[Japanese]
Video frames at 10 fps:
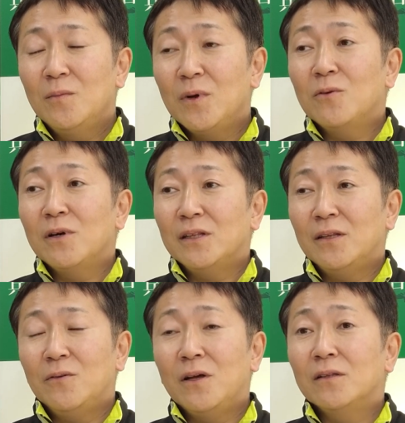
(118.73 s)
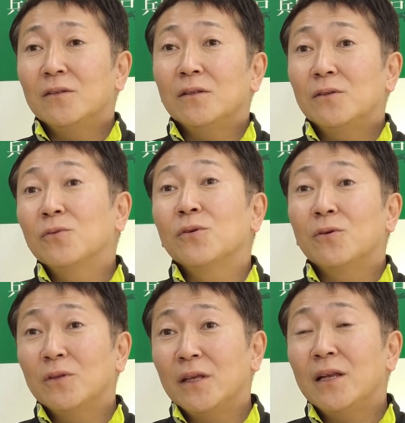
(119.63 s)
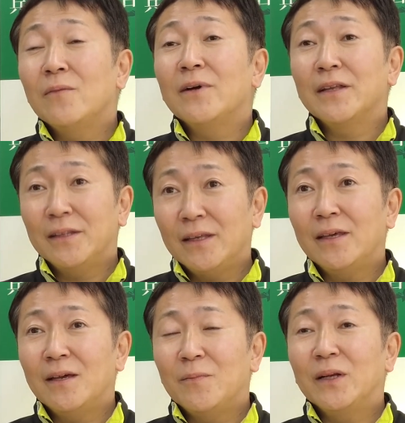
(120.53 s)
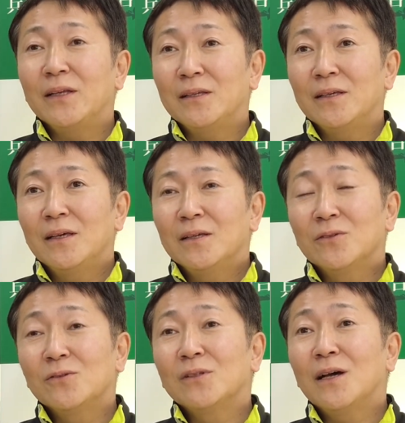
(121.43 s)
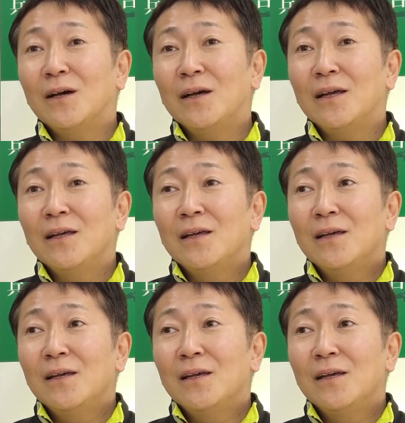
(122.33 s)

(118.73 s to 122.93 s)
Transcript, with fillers: まあ、こうやってファン投票で選ばれてやっぱり園田